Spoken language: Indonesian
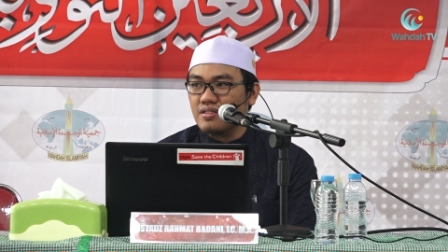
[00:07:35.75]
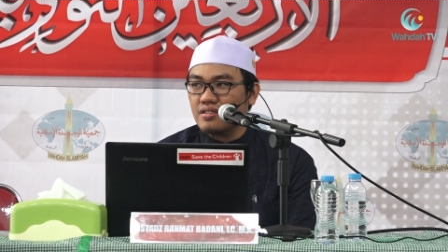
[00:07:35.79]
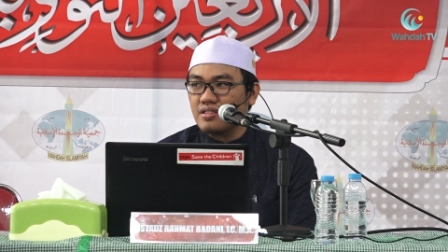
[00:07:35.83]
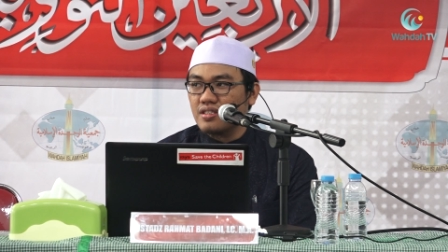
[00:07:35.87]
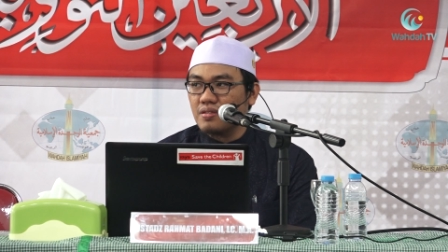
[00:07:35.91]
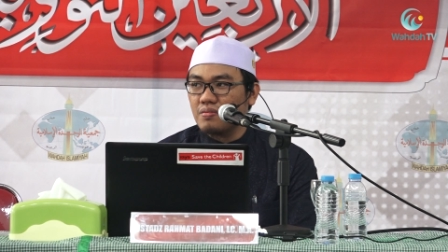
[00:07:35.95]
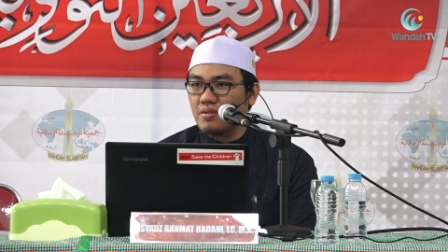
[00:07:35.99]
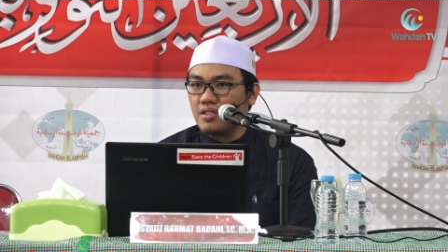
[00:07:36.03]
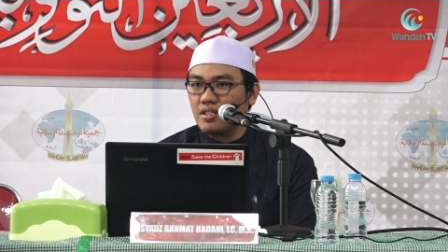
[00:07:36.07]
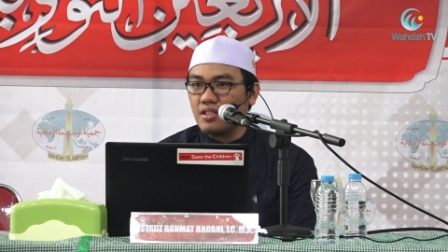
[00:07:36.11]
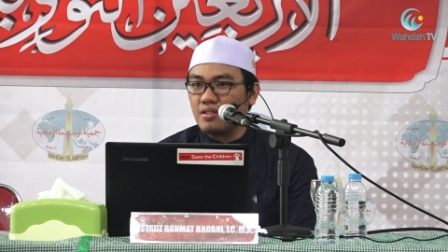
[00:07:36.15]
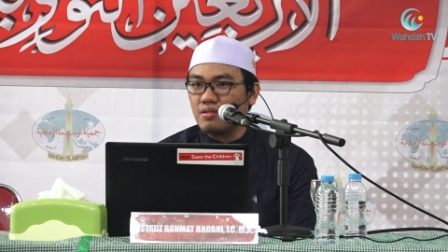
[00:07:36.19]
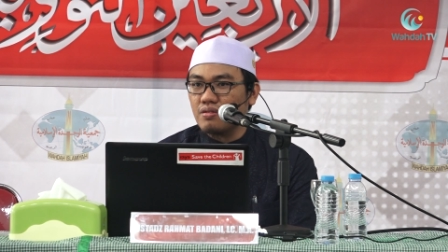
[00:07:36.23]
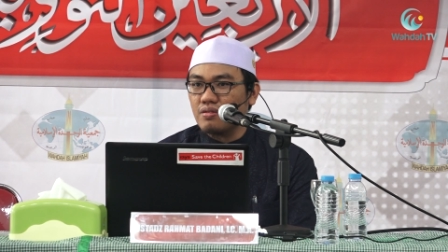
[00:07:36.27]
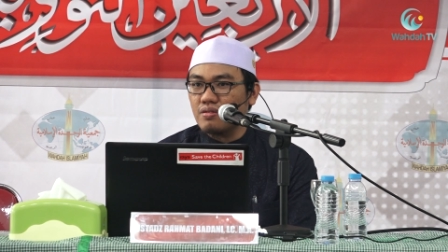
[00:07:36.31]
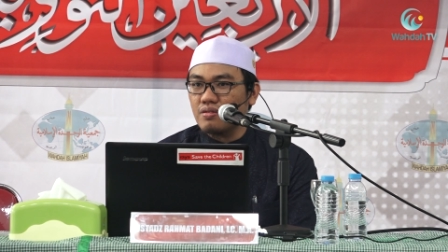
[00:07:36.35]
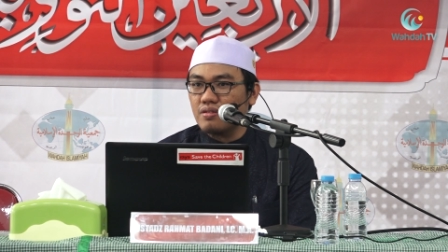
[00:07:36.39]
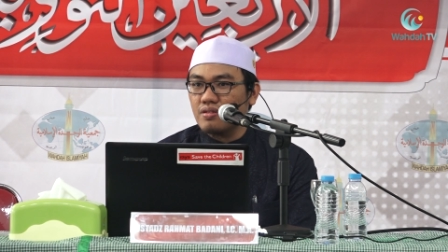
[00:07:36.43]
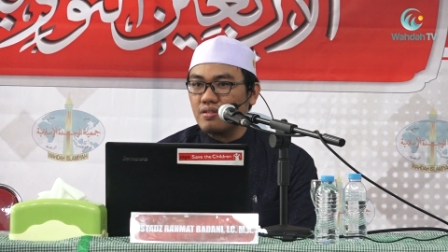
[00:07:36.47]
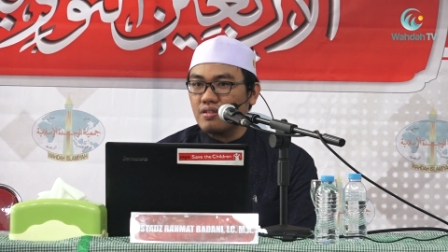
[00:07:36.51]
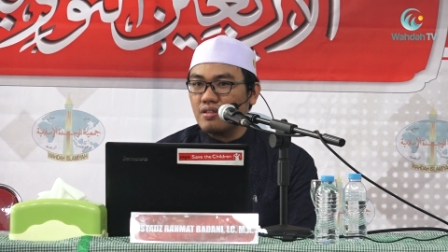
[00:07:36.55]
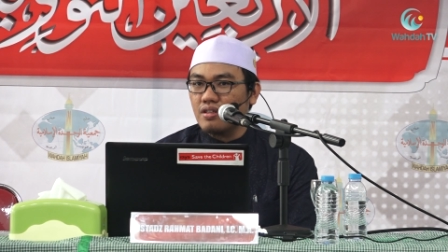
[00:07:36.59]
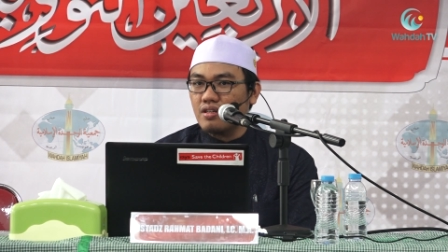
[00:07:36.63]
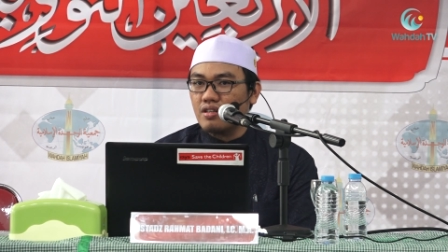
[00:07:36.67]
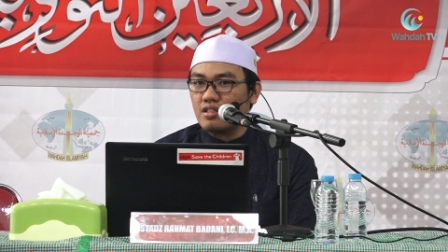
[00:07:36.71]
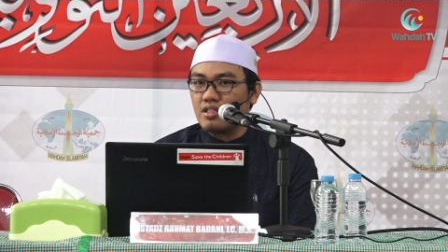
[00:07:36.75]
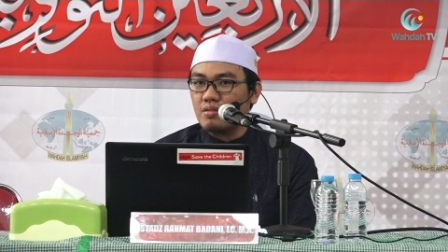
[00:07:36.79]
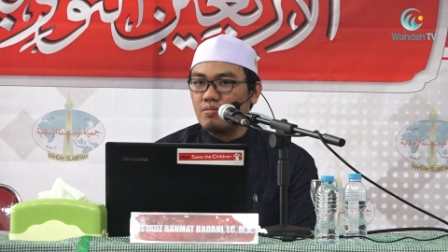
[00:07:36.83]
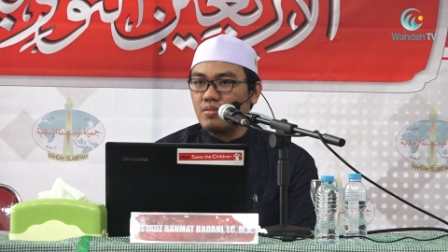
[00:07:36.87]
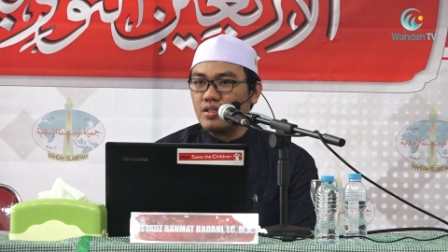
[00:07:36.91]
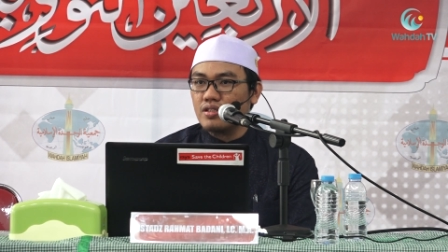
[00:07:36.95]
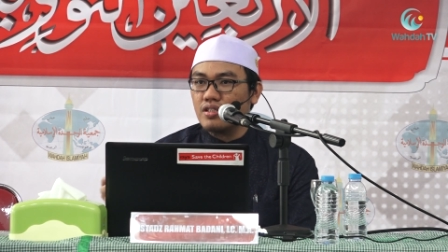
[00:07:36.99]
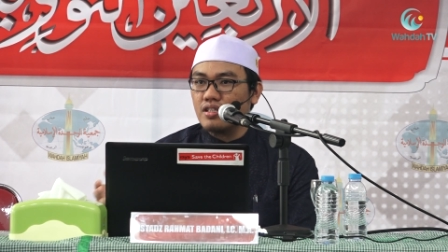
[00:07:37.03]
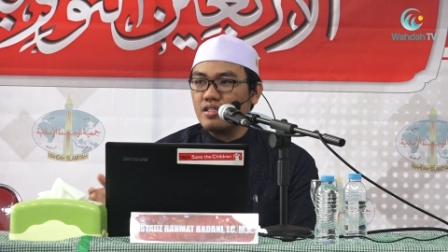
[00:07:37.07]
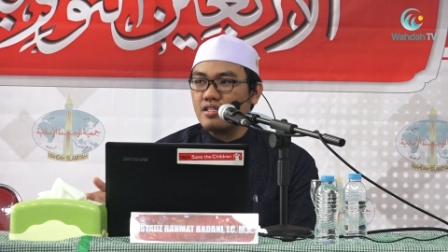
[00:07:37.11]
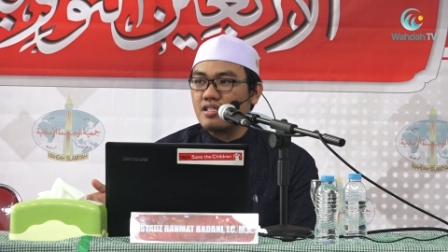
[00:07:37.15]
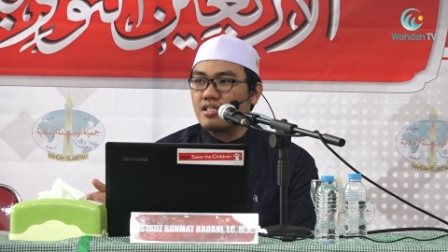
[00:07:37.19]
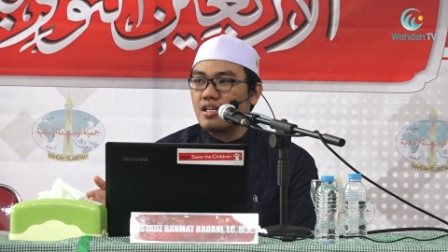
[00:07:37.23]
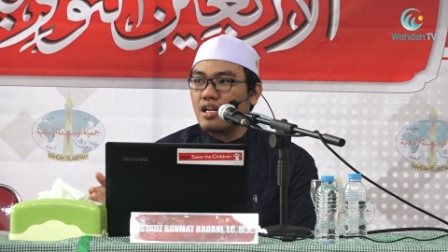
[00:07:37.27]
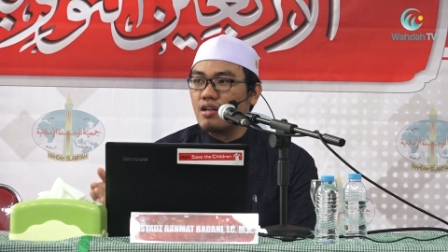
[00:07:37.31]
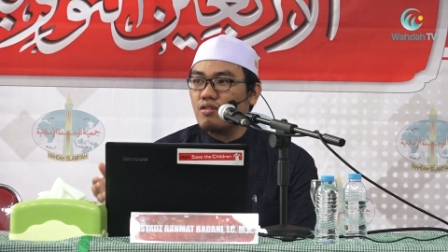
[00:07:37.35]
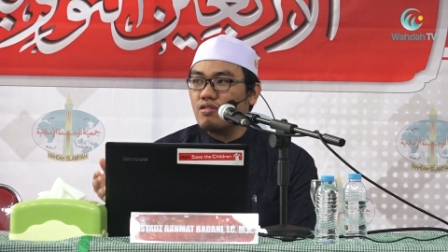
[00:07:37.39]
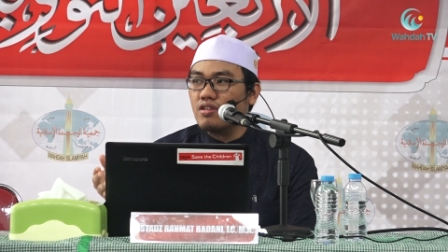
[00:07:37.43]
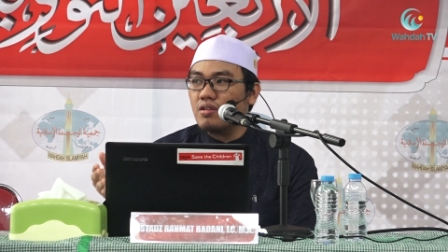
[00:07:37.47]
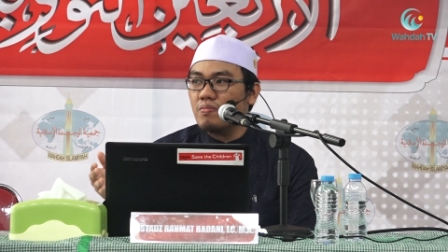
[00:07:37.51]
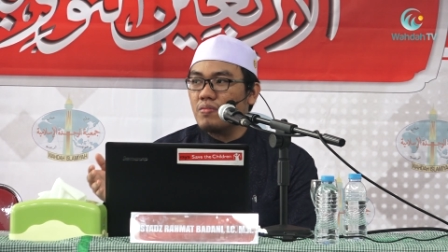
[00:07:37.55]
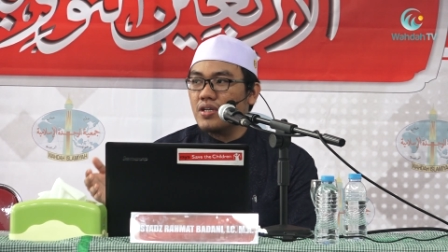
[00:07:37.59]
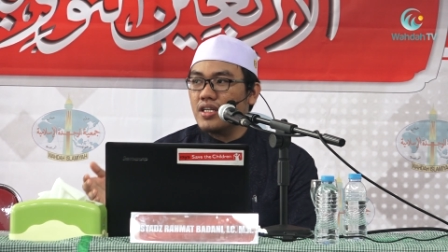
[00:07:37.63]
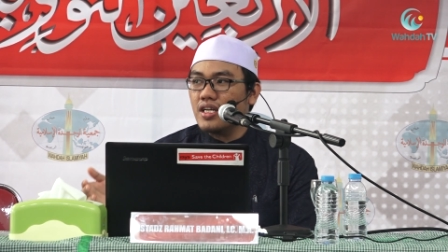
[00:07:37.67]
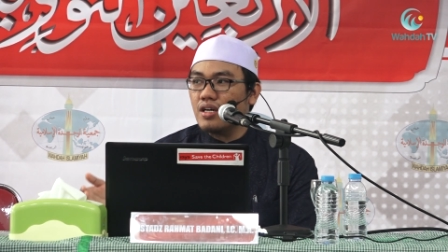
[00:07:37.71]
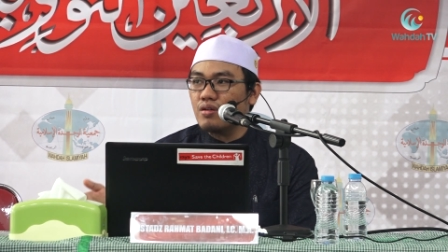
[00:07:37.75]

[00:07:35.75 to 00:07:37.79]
Seperti itu. Ramadan selalu lebih